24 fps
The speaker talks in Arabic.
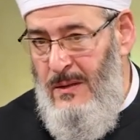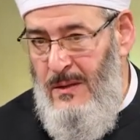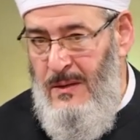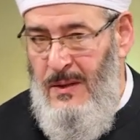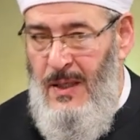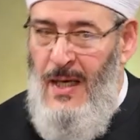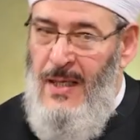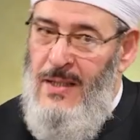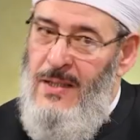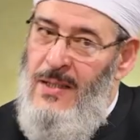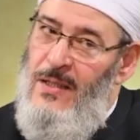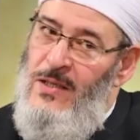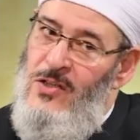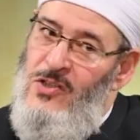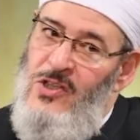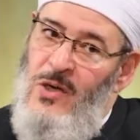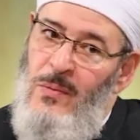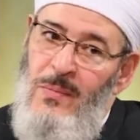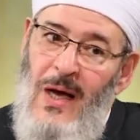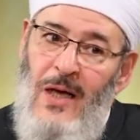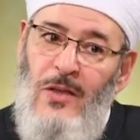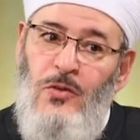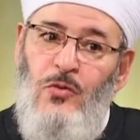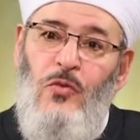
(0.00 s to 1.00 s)
يعني
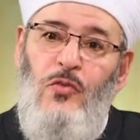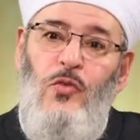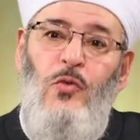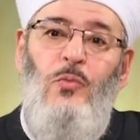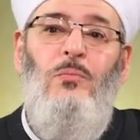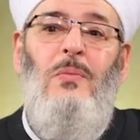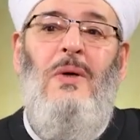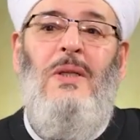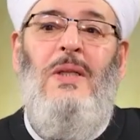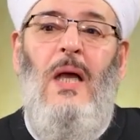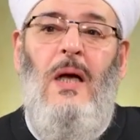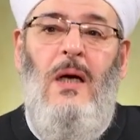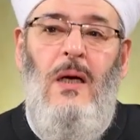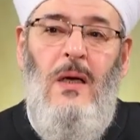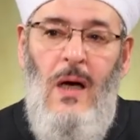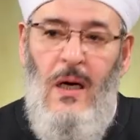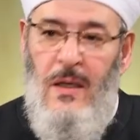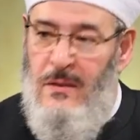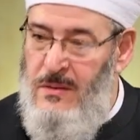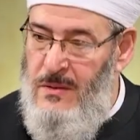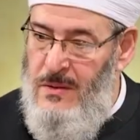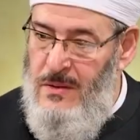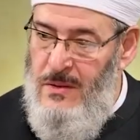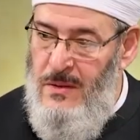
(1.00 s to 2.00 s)
جمعت ثم
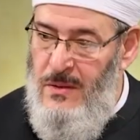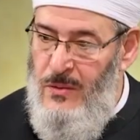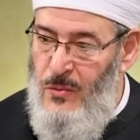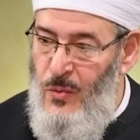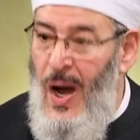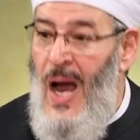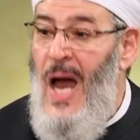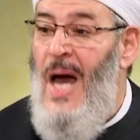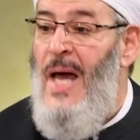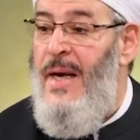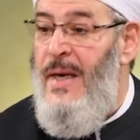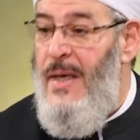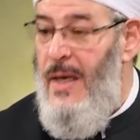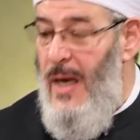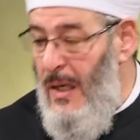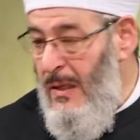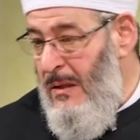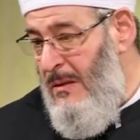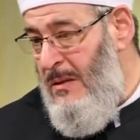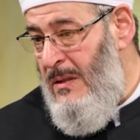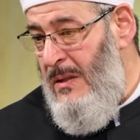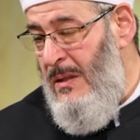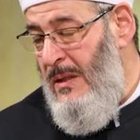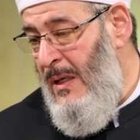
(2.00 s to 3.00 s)
دققت
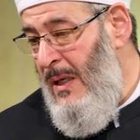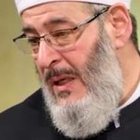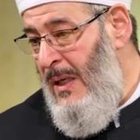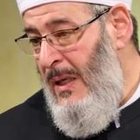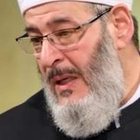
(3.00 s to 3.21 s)
وحررت